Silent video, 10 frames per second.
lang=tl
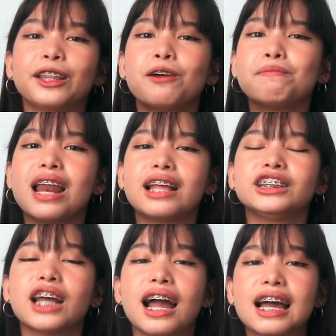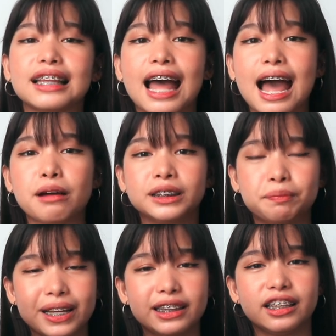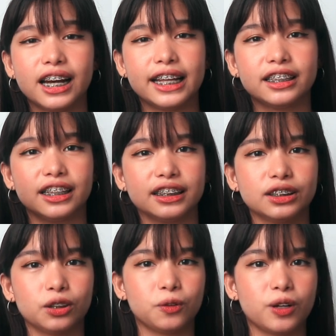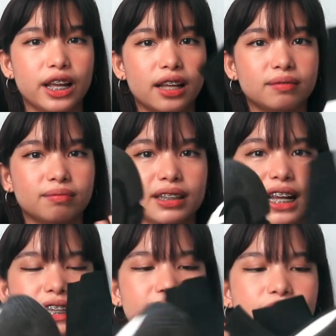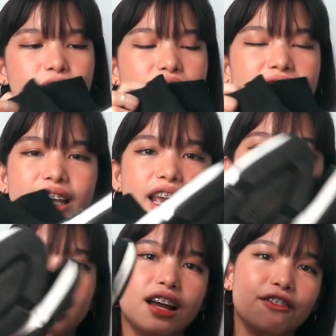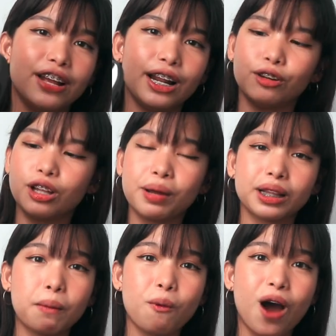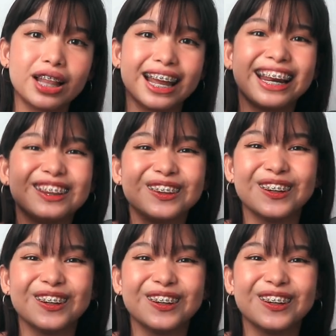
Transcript: yung Balenciaga na speed trainer. So, ayan. Matagal na rin to sa akin, kaya feeling ko naman kamukha na rin